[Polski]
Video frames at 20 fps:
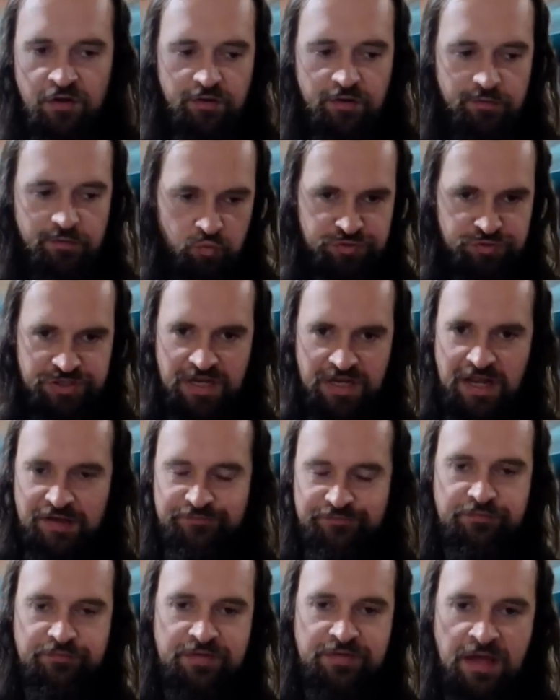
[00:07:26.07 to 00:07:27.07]
e,
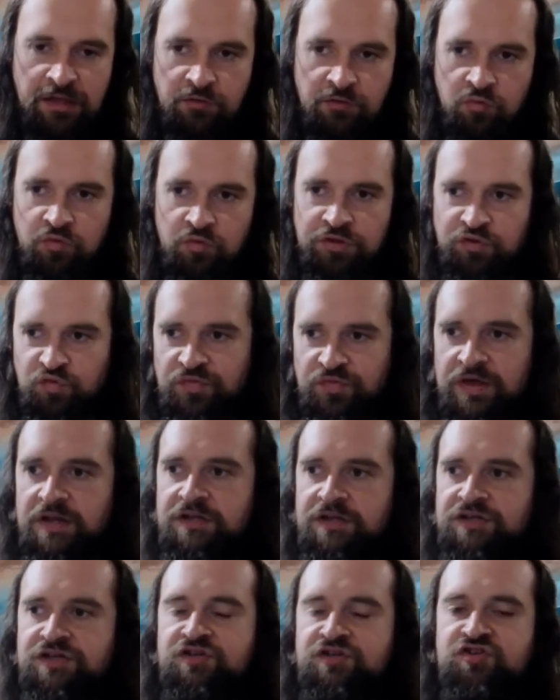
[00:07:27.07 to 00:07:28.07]
udziela wywiadu i
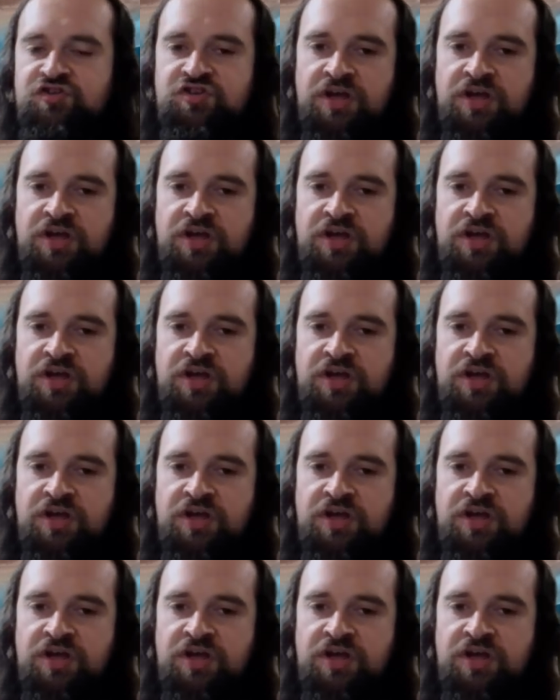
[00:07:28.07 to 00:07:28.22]
twierdzi,